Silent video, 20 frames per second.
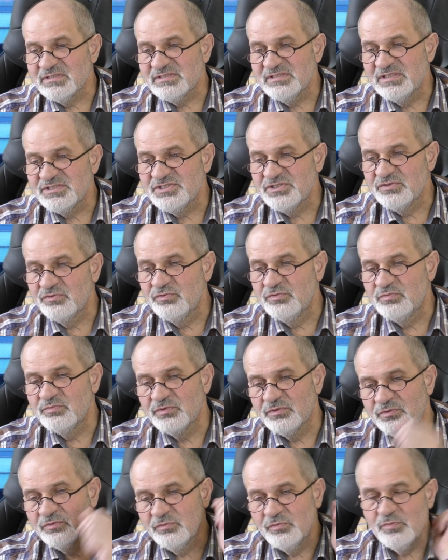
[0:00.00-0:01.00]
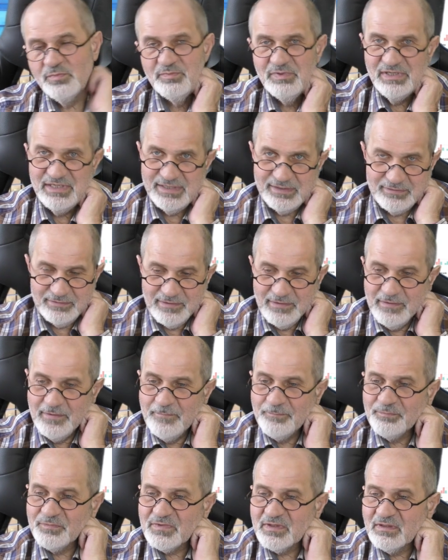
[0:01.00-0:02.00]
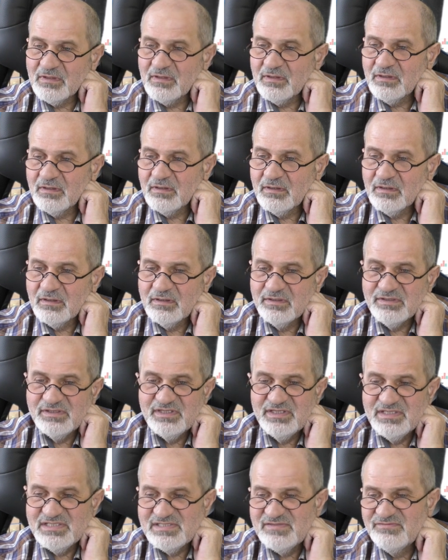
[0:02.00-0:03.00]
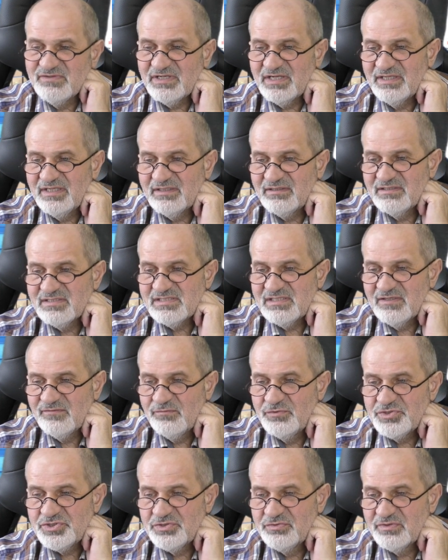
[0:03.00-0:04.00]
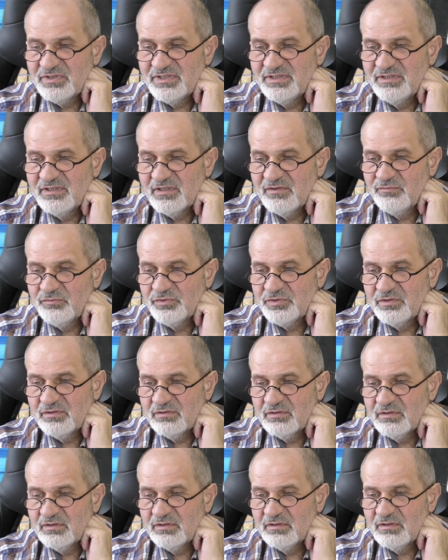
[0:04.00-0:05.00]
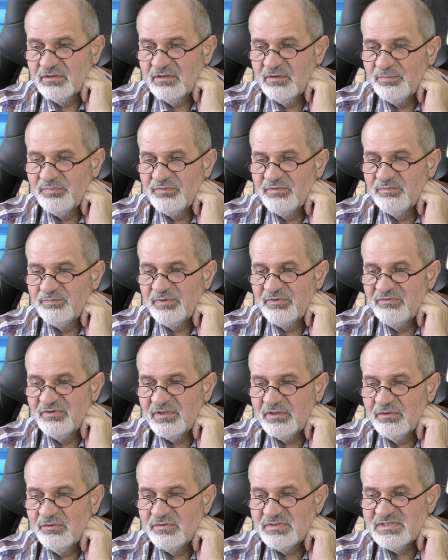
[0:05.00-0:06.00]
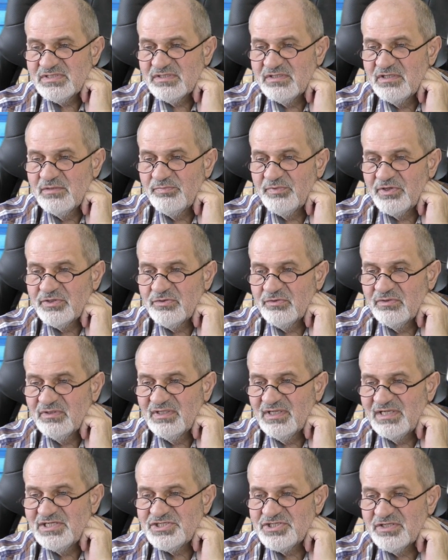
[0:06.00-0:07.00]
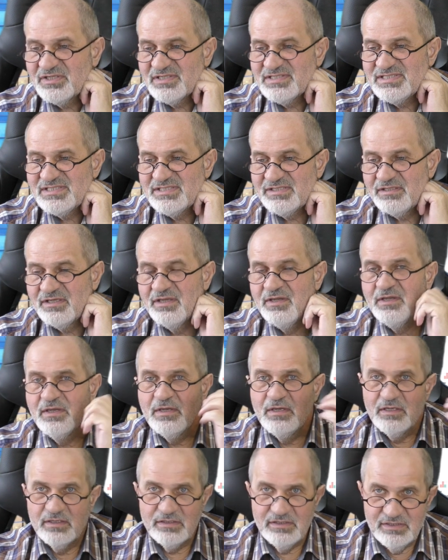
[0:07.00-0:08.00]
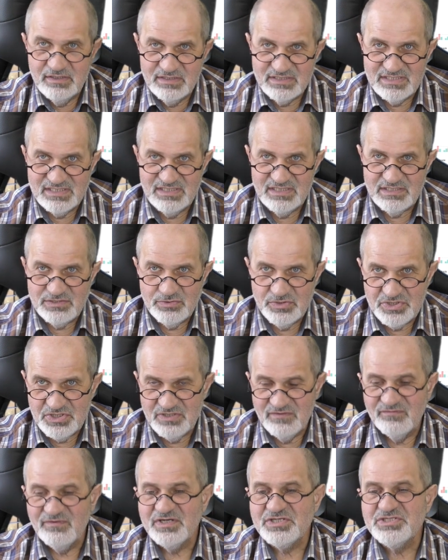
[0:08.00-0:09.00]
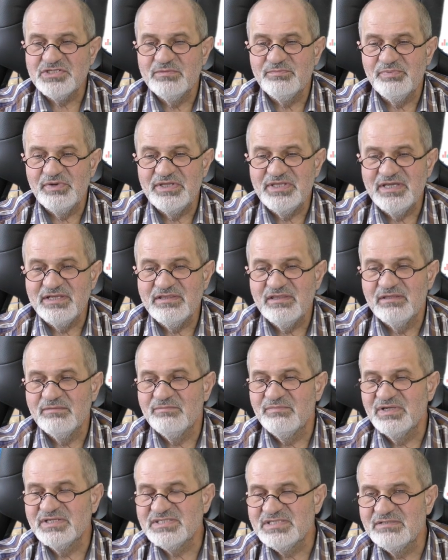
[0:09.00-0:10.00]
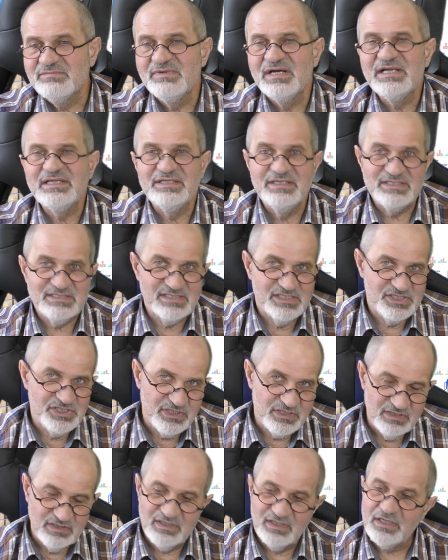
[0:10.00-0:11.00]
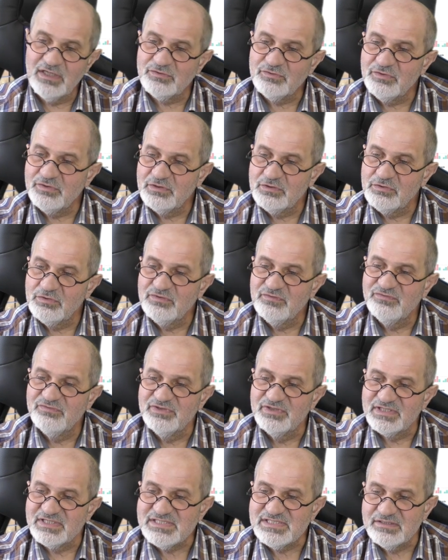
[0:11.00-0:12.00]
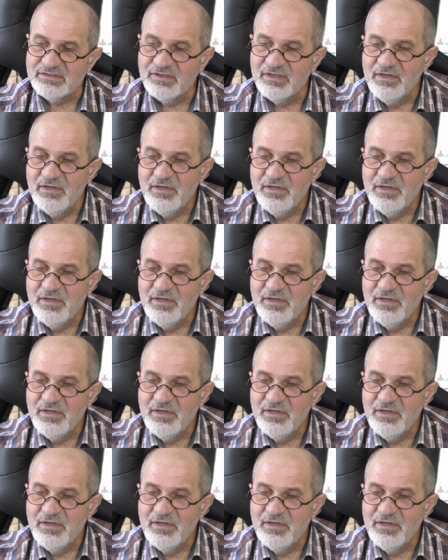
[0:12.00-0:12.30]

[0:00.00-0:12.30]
значит, думаю, ну, блин, э, есть вероятность того, что рынок вот э, повернется и пойдет дальше расти. И здесь очень важно понять максимальные значения, до которых он вырастет.